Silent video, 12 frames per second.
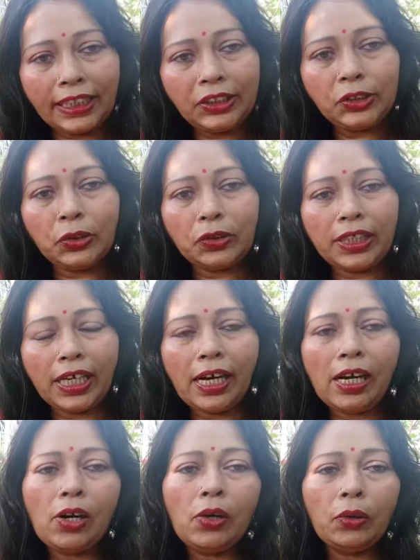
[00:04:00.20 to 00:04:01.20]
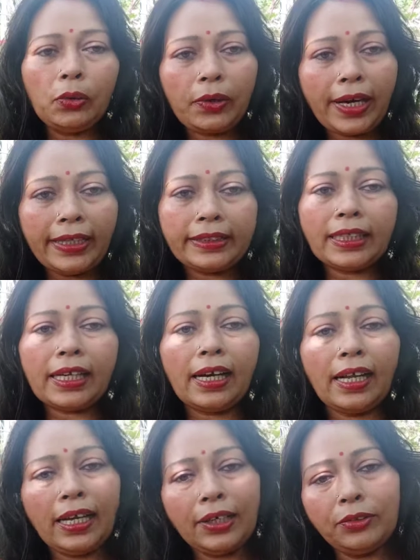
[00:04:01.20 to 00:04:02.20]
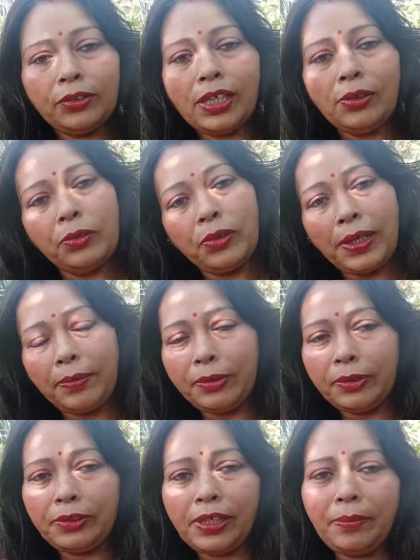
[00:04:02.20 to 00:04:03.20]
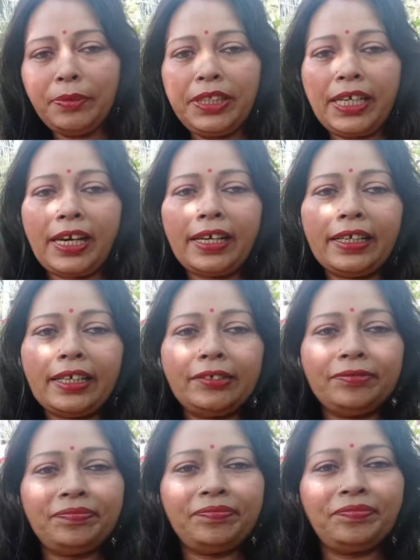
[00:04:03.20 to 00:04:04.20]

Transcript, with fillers: चेंज हो गया वो कैसा कलर हुआ वो आप लोगों को हम दिखाएंगे